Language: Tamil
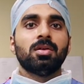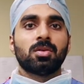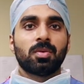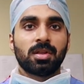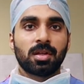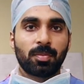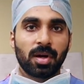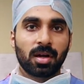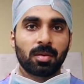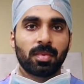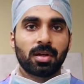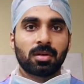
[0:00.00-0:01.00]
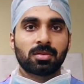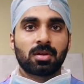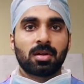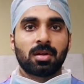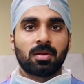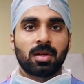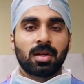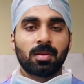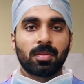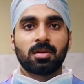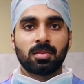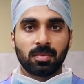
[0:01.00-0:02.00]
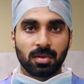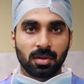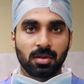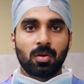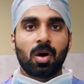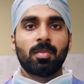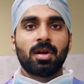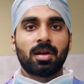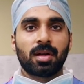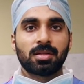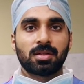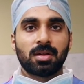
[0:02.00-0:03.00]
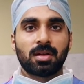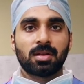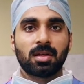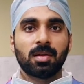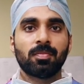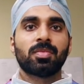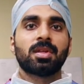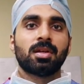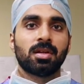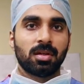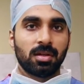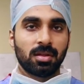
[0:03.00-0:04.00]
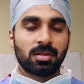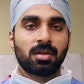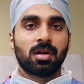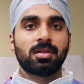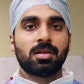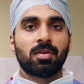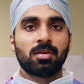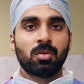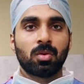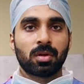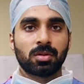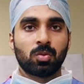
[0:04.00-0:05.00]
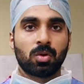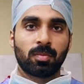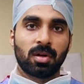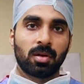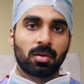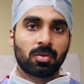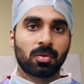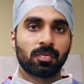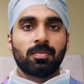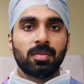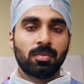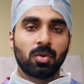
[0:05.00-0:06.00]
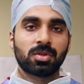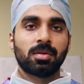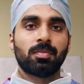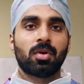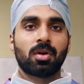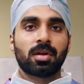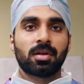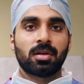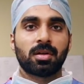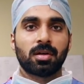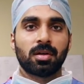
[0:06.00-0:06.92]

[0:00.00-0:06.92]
ஸோ இந்த பேரமீட்டர்ஸ் எல்லாமே நார்மல் ரேஞ்சில் இருந்தால் இந்த சர்ஜரி வந்து உங்களுக்கு சூட்டபுளாக இருக்கும் மோஸ்ட் இம்பார்ட்டண்ட்